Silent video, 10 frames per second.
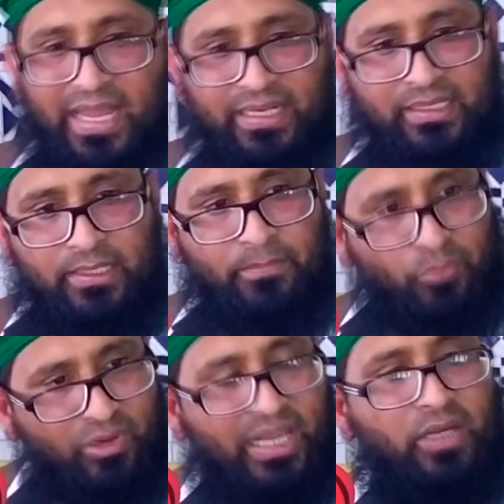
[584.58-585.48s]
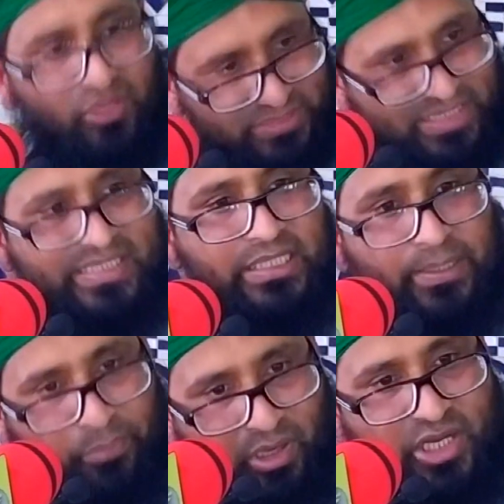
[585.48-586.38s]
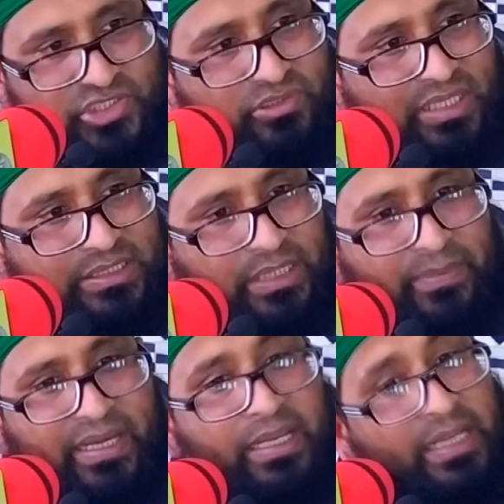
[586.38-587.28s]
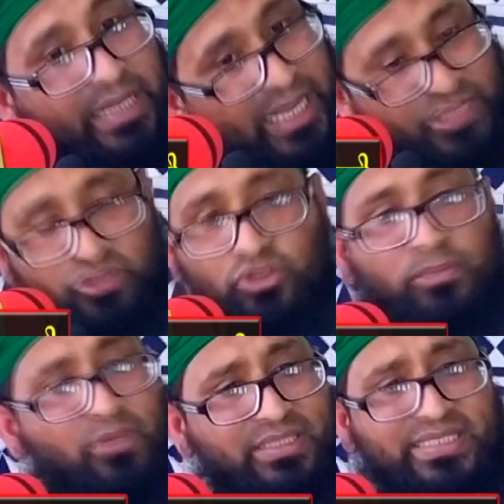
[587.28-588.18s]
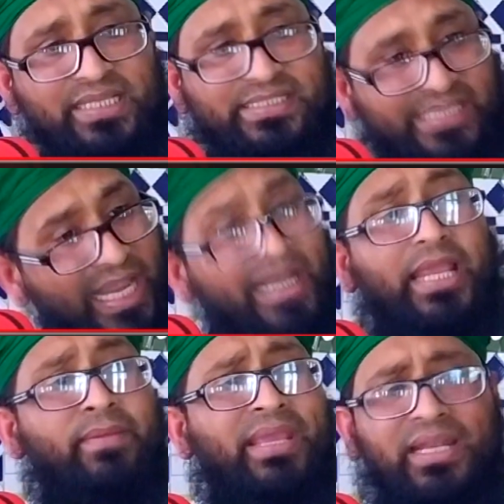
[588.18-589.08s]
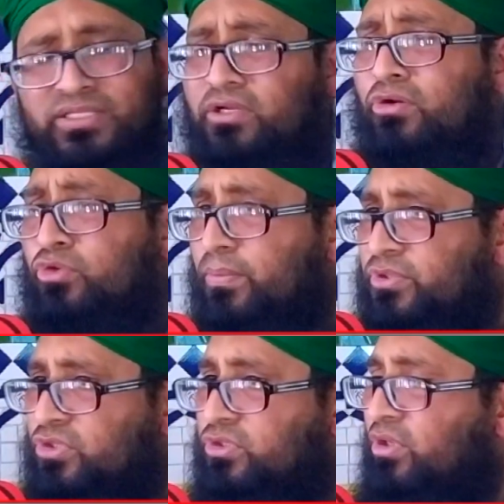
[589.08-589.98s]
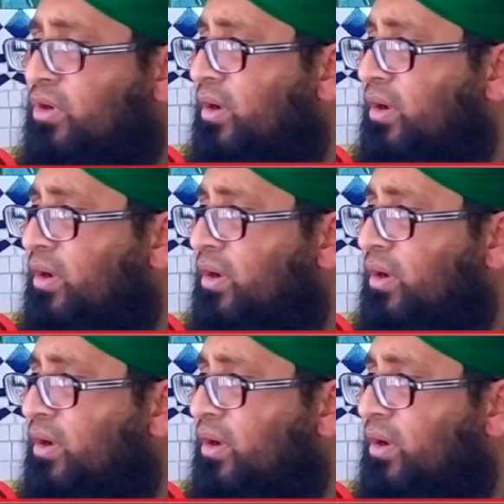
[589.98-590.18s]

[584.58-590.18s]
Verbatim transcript: মার বুকের লজ্জাস্থানটা প্রকাশও থাকতে পারে এই জন্য বলছে ছেলে মেয়েরা যখন উপযুক্ত